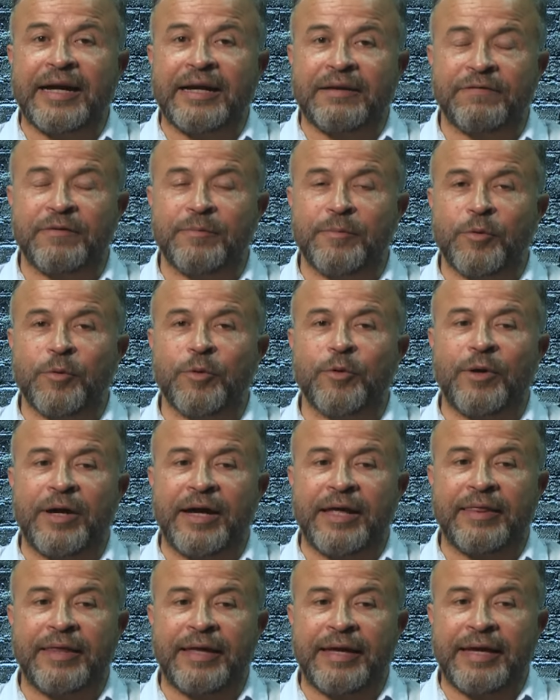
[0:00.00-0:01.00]
تعرف
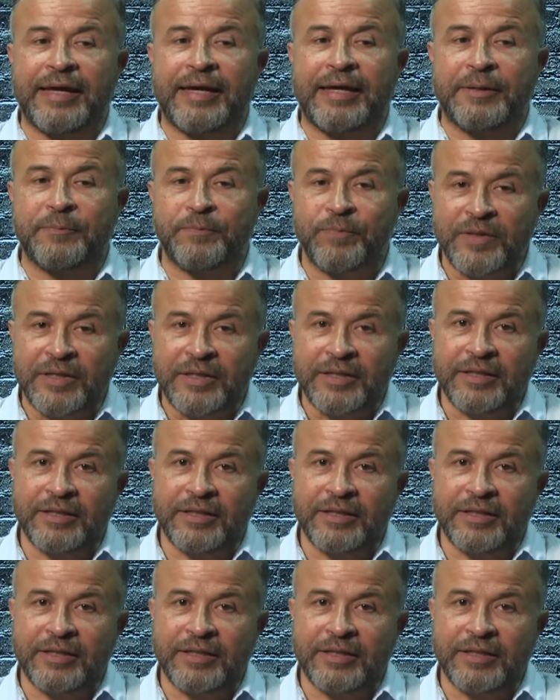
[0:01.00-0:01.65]
الموضوع هذايا